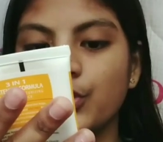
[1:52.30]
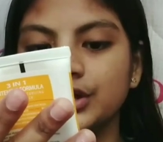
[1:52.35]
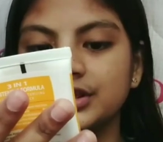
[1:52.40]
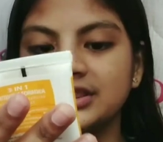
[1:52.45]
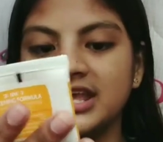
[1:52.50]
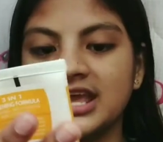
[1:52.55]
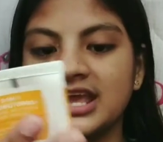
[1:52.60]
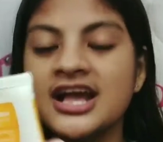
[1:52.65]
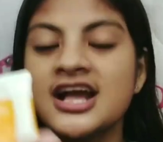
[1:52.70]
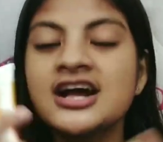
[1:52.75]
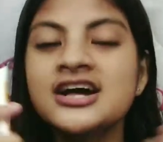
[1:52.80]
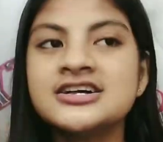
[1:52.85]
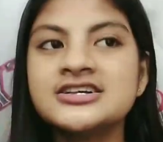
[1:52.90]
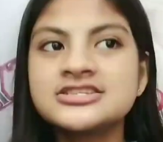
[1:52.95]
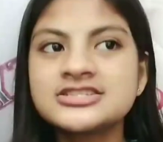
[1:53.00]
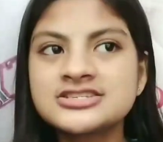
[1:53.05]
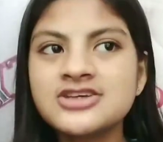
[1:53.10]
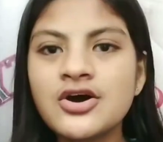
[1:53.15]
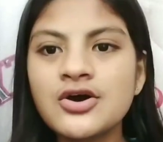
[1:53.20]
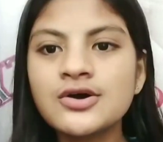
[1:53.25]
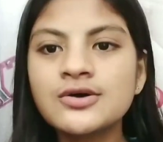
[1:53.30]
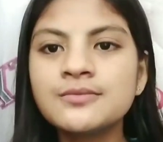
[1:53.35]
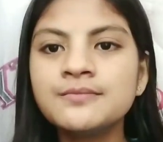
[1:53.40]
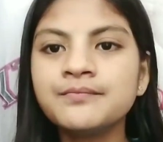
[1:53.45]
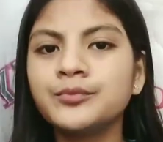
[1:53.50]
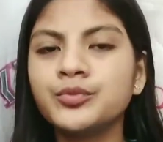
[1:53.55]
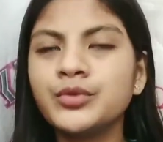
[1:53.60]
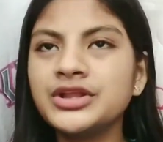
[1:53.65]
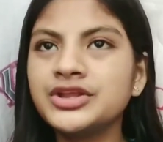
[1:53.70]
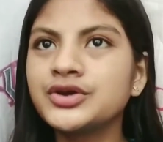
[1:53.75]
40. So,
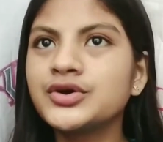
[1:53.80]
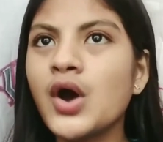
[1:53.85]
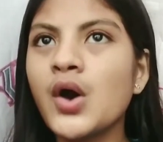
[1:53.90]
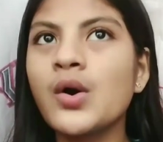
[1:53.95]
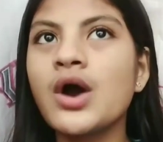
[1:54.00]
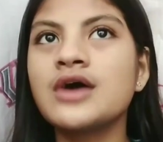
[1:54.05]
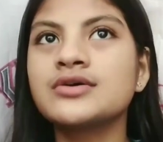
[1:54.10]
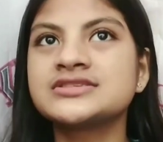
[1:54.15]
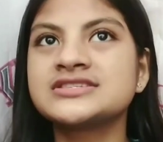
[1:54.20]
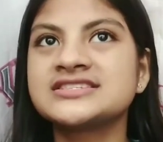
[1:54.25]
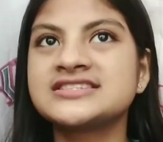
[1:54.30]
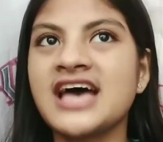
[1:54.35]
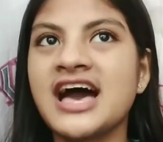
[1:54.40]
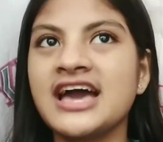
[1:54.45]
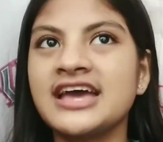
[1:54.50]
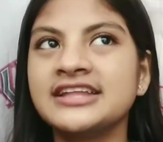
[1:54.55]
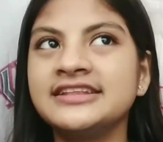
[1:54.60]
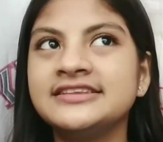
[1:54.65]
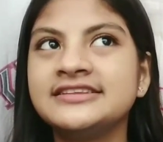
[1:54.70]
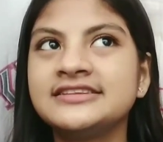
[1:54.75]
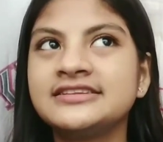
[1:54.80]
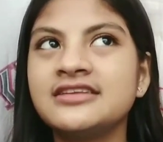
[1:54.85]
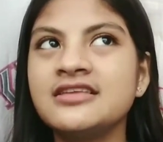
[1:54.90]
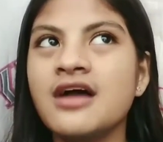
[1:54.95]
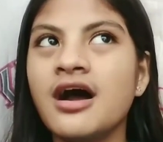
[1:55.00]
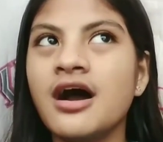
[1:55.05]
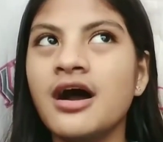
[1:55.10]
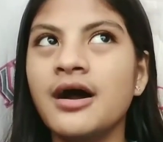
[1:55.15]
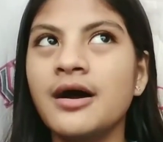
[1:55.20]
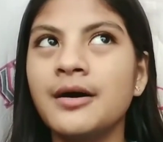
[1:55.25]
when you go outside,
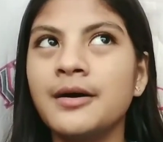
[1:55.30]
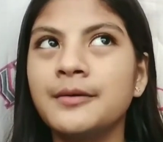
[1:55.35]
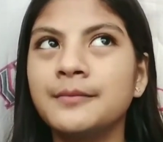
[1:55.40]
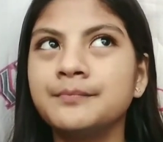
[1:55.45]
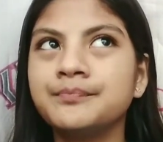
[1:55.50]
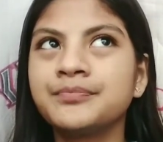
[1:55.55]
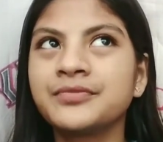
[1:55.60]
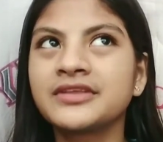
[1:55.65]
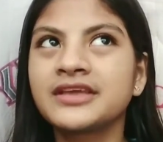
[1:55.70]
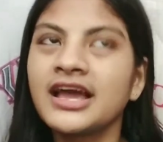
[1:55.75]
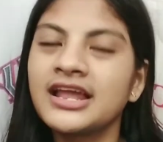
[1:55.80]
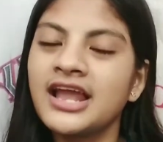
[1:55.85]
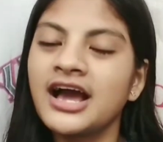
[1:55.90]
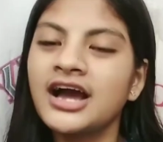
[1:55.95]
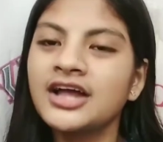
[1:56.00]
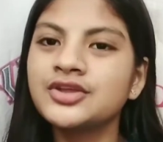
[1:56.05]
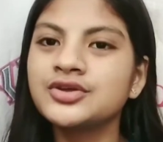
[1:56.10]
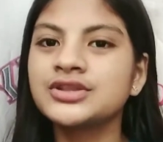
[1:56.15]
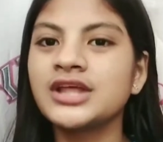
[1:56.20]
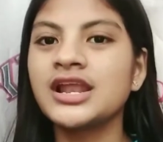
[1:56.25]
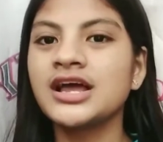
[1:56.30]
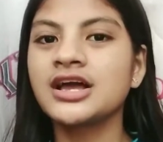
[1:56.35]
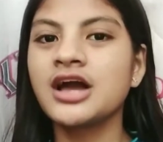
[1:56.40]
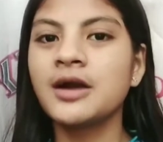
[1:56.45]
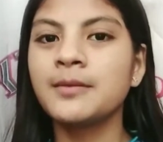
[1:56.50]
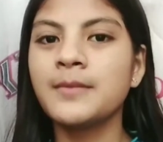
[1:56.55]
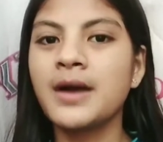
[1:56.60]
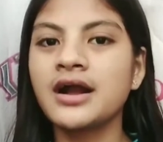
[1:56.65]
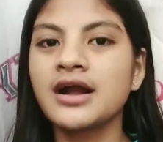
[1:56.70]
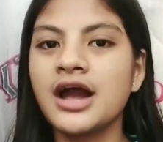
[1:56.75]
um, kailangan nyo
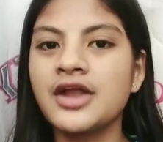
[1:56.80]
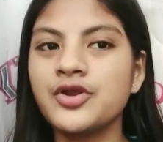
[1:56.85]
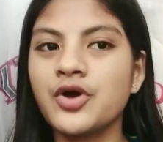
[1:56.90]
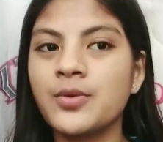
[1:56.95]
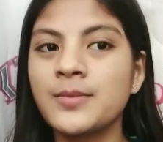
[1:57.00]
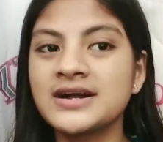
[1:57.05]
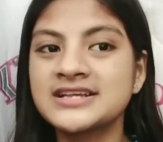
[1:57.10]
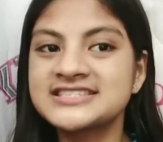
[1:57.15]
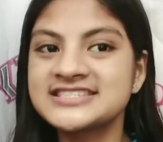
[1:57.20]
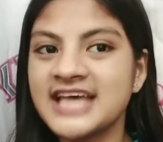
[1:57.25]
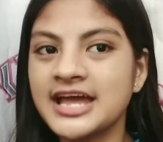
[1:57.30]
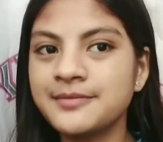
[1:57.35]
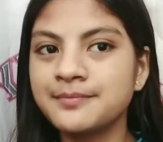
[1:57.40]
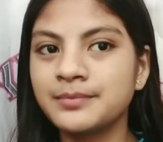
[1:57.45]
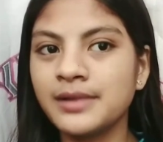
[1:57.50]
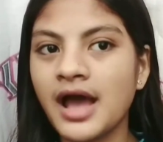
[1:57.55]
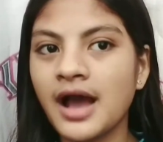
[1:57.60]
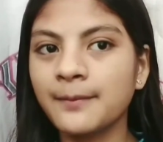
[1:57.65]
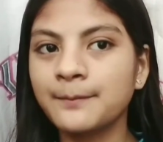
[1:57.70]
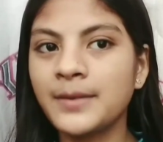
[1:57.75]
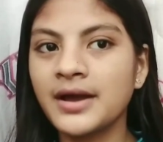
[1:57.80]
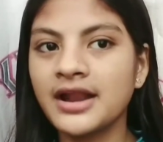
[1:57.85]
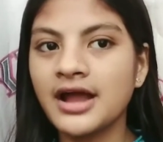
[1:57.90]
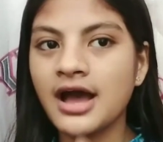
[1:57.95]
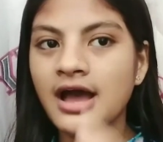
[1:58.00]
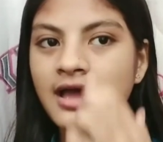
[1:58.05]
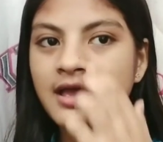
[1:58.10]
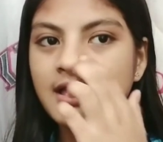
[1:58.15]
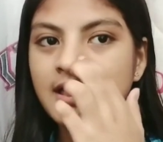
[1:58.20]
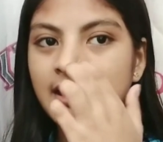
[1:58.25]
talagang mag, ano, mag sunblock
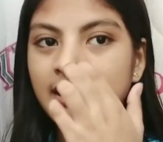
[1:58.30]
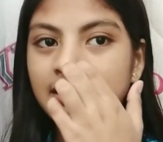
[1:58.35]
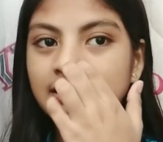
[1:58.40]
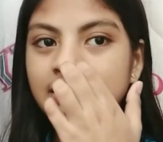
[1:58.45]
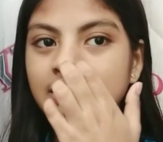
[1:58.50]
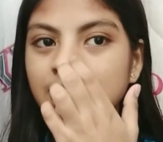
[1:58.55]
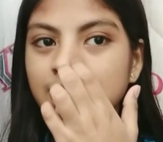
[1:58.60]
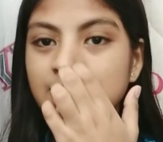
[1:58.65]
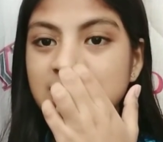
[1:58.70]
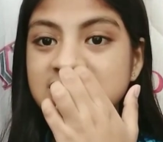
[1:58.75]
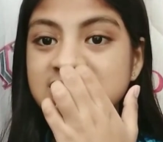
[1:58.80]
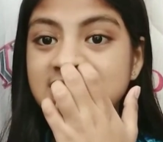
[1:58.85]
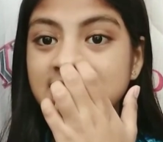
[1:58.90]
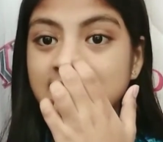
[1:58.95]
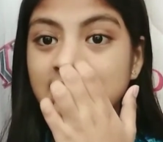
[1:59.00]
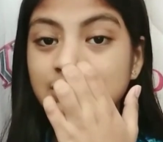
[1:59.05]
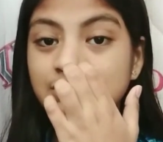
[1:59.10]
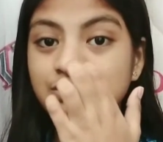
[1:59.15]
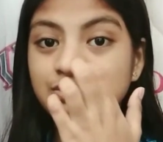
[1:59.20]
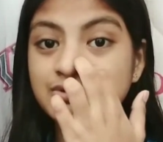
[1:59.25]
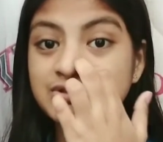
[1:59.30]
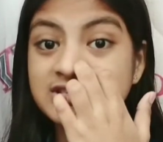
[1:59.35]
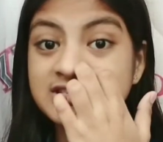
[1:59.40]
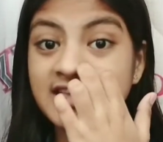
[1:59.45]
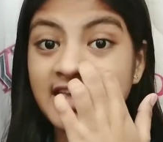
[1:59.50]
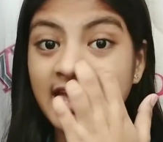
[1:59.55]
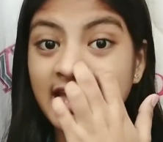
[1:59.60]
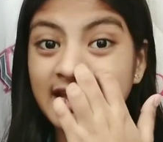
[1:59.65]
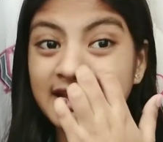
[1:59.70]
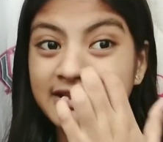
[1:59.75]
para hindi yung masira yung
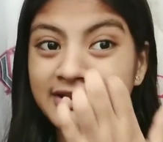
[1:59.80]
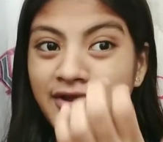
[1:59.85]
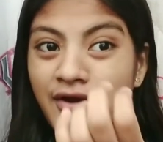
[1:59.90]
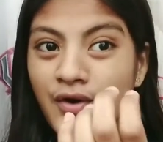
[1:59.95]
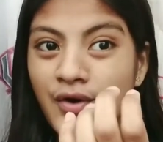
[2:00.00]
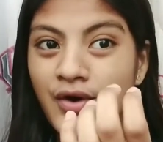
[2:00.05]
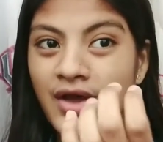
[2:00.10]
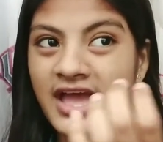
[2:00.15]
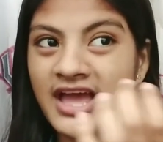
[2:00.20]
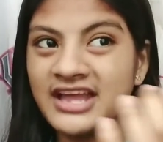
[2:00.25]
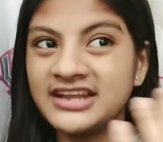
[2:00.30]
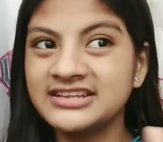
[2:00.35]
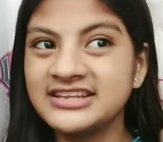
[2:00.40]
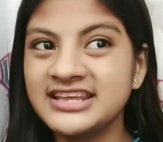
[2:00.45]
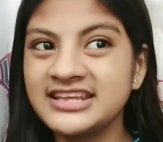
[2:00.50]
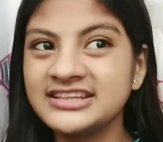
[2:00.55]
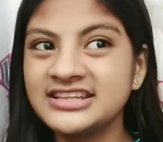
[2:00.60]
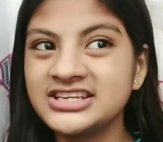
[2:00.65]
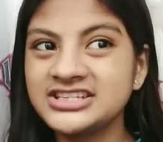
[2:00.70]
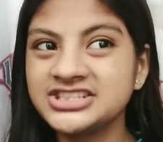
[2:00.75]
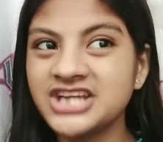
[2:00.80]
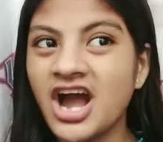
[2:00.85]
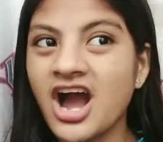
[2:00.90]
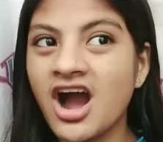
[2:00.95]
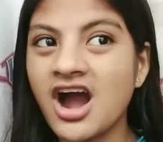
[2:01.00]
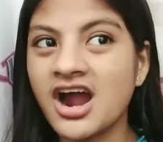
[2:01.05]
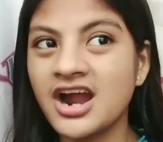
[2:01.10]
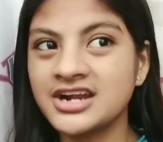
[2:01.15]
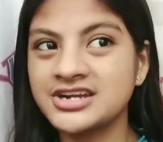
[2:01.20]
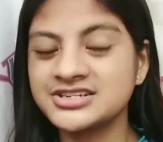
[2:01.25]
skin nyo and hindi siya
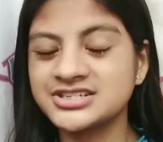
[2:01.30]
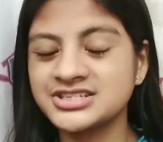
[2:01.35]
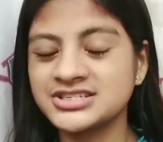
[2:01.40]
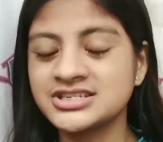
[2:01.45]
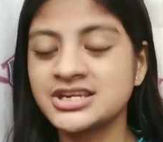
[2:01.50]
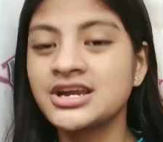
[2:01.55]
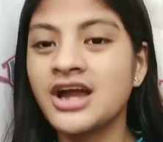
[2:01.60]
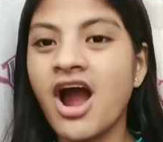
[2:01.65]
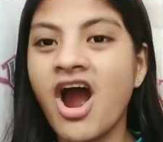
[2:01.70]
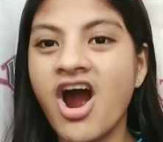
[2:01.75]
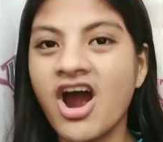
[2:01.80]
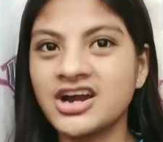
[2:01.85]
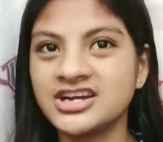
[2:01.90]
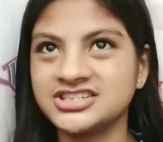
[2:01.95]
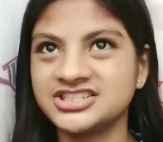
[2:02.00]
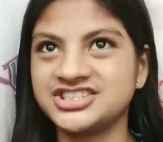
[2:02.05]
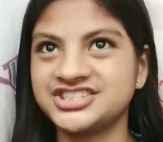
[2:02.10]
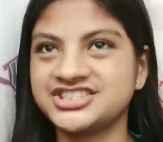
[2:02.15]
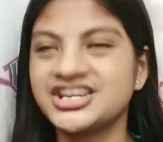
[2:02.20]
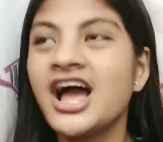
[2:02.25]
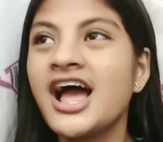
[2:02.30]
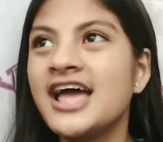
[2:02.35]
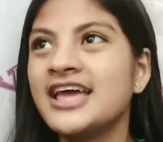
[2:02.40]
harsh, harsh,